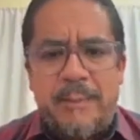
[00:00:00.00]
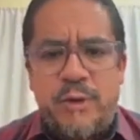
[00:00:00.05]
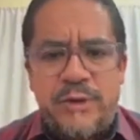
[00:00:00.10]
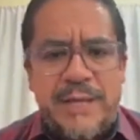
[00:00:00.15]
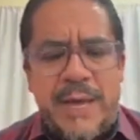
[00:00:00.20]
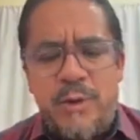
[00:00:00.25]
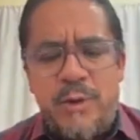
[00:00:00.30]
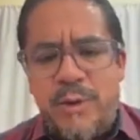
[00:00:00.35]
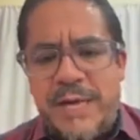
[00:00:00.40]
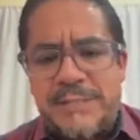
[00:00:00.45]

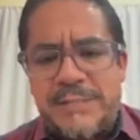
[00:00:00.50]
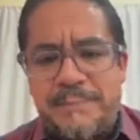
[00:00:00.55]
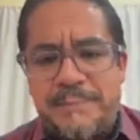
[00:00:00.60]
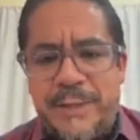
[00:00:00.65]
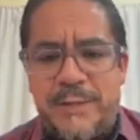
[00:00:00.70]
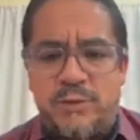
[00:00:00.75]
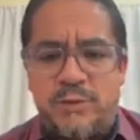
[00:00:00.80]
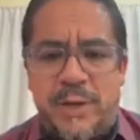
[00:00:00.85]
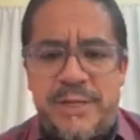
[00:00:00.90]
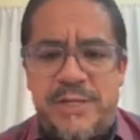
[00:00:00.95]
porque hay un
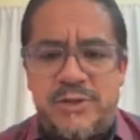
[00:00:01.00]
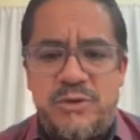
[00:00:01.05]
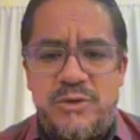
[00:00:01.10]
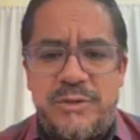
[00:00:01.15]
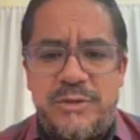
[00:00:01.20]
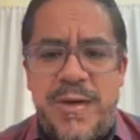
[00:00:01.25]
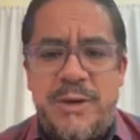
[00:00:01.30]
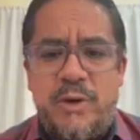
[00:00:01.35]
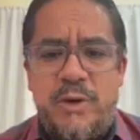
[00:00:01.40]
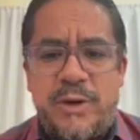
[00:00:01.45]
aspecto
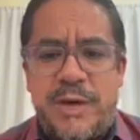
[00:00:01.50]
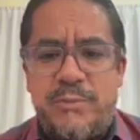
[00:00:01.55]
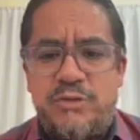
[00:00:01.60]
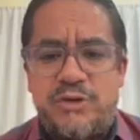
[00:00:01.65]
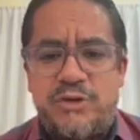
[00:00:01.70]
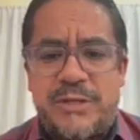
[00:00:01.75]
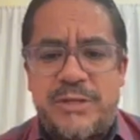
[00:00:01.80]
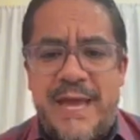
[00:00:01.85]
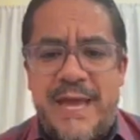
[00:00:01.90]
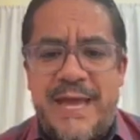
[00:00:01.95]
adicional, lo
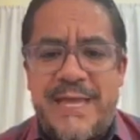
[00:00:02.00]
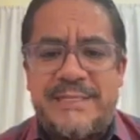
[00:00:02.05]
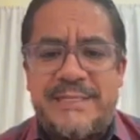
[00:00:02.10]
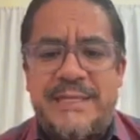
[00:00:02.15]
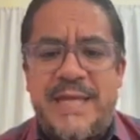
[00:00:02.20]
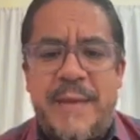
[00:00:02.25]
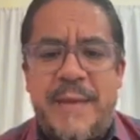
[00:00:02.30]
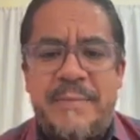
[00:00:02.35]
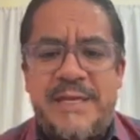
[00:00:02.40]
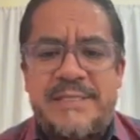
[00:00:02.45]
que buscan
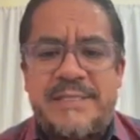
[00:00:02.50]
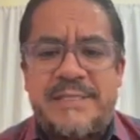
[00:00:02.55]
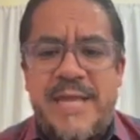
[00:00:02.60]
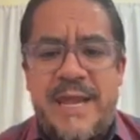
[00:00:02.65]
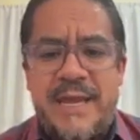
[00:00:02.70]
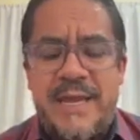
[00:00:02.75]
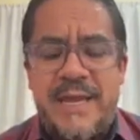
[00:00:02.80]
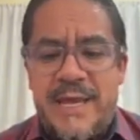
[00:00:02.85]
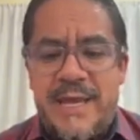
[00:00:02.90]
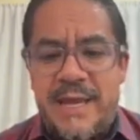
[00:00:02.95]
es
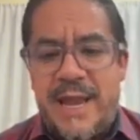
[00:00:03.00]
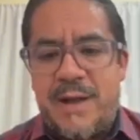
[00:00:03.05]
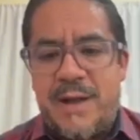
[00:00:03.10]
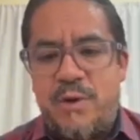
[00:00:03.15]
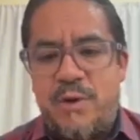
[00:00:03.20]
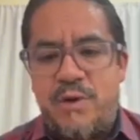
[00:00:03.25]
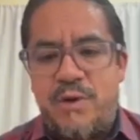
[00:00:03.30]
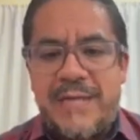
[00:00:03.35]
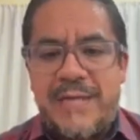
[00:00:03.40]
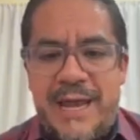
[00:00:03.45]
dinamizar
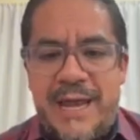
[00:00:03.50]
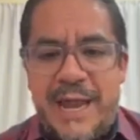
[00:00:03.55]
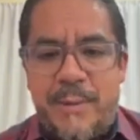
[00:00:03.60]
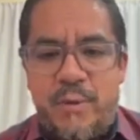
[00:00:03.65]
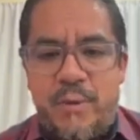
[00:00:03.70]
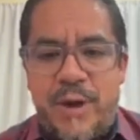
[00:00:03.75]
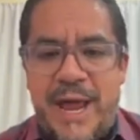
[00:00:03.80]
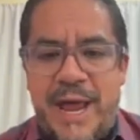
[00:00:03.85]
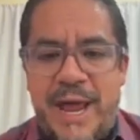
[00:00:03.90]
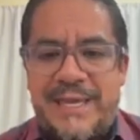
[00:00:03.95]
la jornada
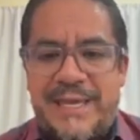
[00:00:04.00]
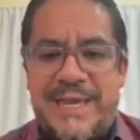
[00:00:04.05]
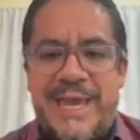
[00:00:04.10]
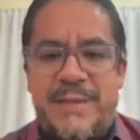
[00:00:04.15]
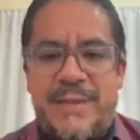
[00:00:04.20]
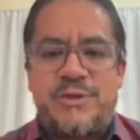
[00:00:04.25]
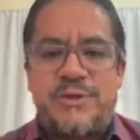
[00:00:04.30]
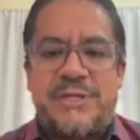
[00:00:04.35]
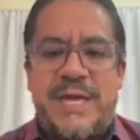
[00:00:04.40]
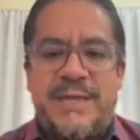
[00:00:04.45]
laboral,
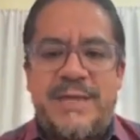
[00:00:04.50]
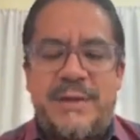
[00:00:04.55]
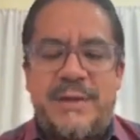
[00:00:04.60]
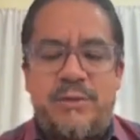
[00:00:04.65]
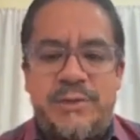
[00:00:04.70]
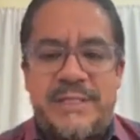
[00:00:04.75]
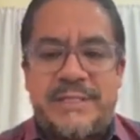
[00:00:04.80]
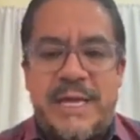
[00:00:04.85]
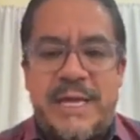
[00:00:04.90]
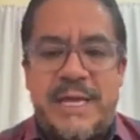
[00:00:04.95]
que ya no sea
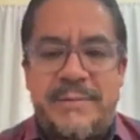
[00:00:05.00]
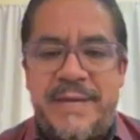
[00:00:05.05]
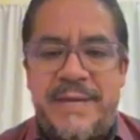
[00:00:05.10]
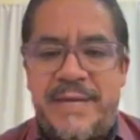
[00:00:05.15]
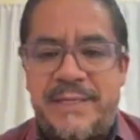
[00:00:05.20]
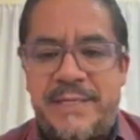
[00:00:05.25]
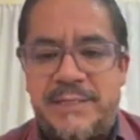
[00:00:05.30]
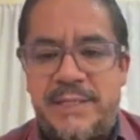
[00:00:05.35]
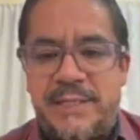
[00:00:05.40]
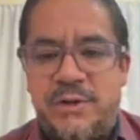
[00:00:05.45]
de lunes a
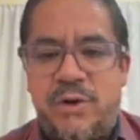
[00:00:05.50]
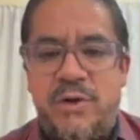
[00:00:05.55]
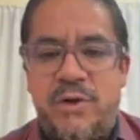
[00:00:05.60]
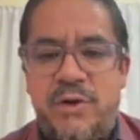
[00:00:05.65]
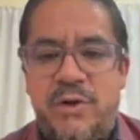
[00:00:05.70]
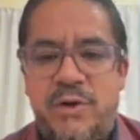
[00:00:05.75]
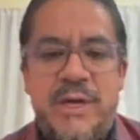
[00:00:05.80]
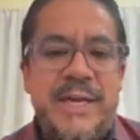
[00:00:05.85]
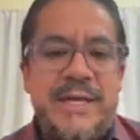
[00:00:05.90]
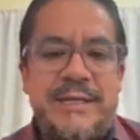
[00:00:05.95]
viernes,
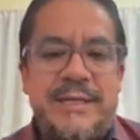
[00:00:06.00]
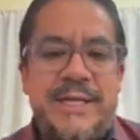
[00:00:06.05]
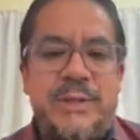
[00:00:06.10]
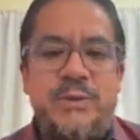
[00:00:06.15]
sino